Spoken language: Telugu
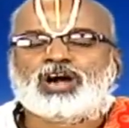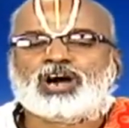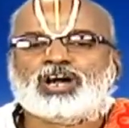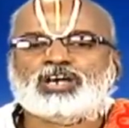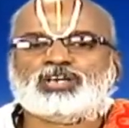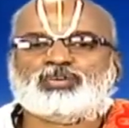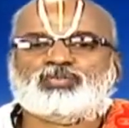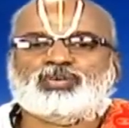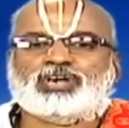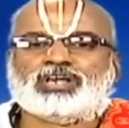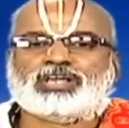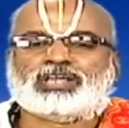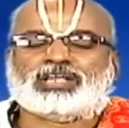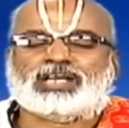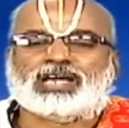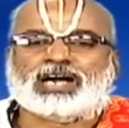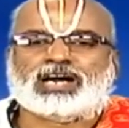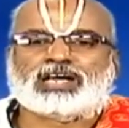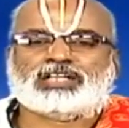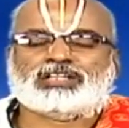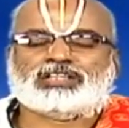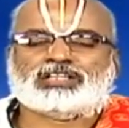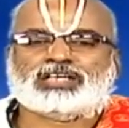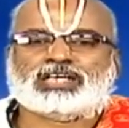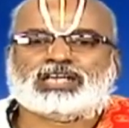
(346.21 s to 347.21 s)
అటువంటి
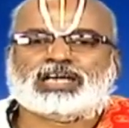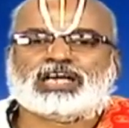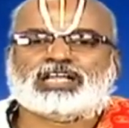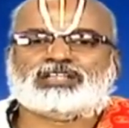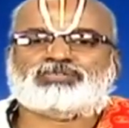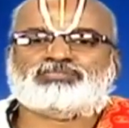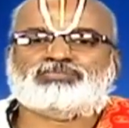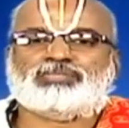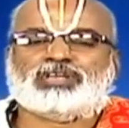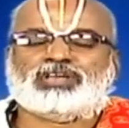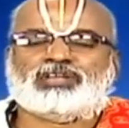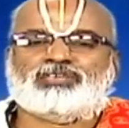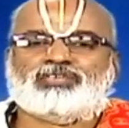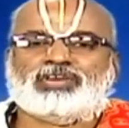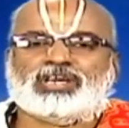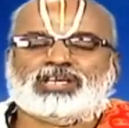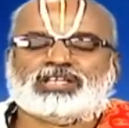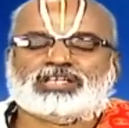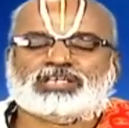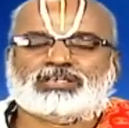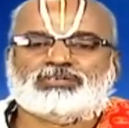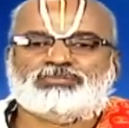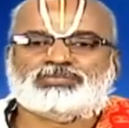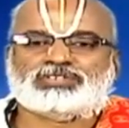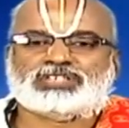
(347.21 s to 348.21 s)
అంతరాత్మ
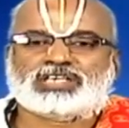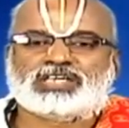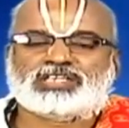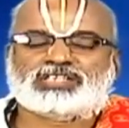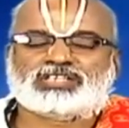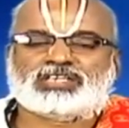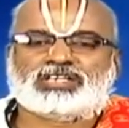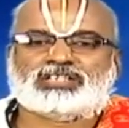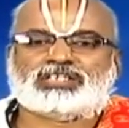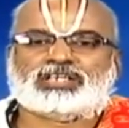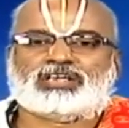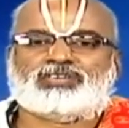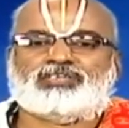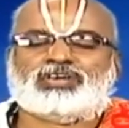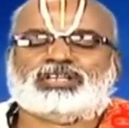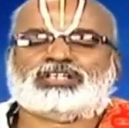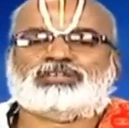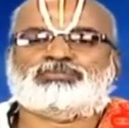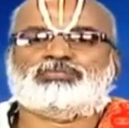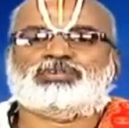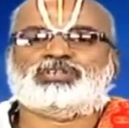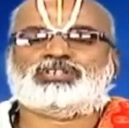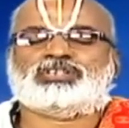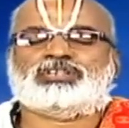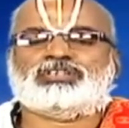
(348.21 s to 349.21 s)
నివేదనం చేసిన తర్వాత
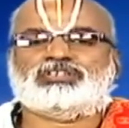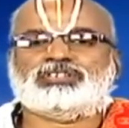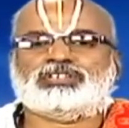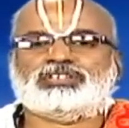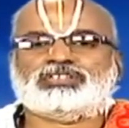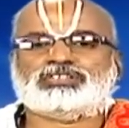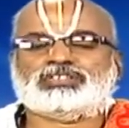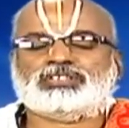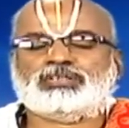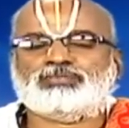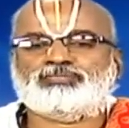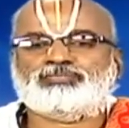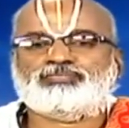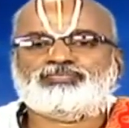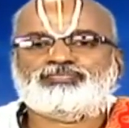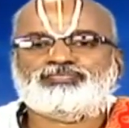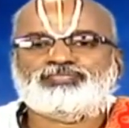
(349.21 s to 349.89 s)
భోజనం చేస్తాం